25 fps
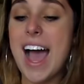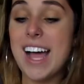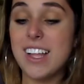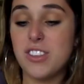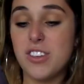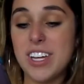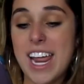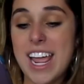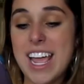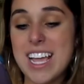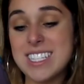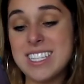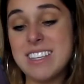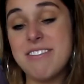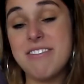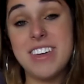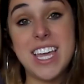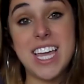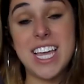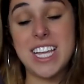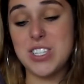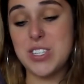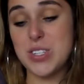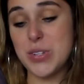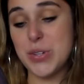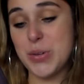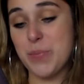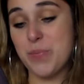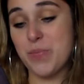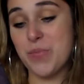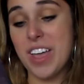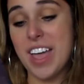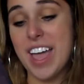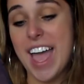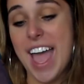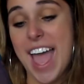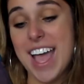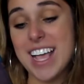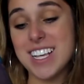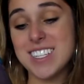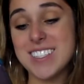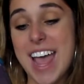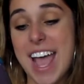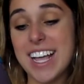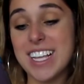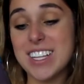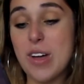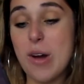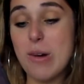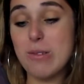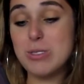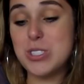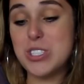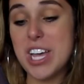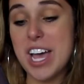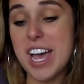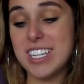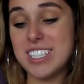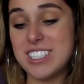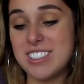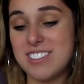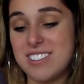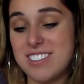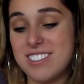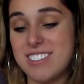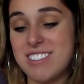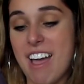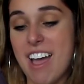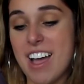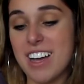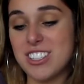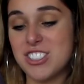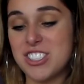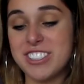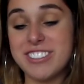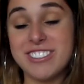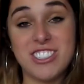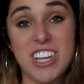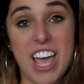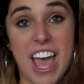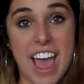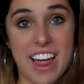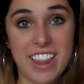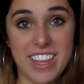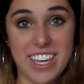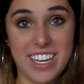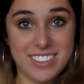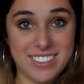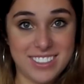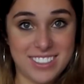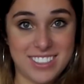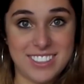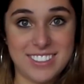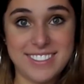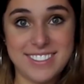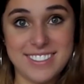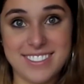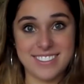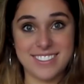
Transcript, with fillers: Adorei esse vídeo. Hashtag don't judge, challenge.